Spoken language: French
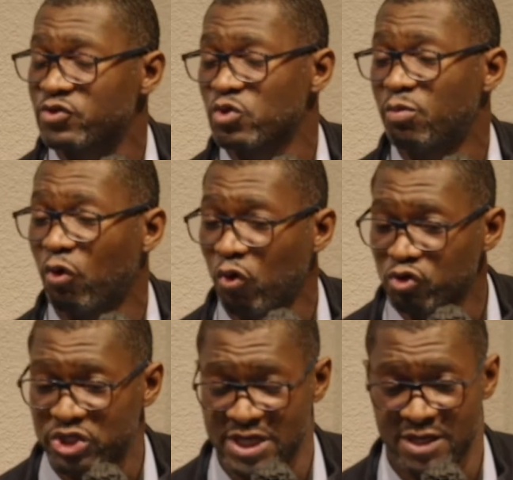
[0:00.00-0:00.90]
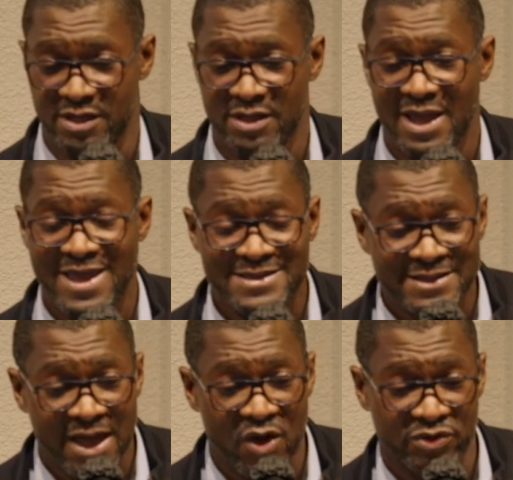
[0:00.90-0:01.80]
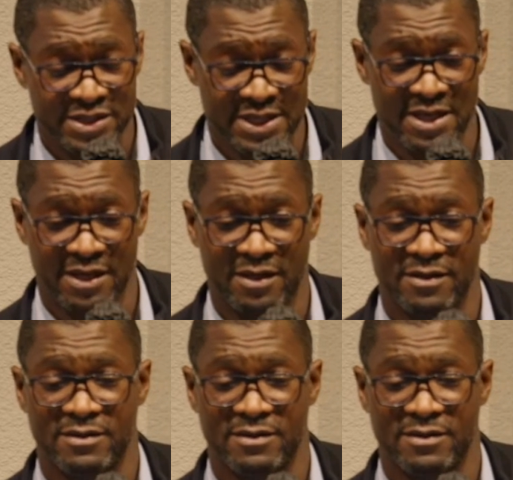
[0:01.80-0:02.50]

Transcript: projet extraordinaire,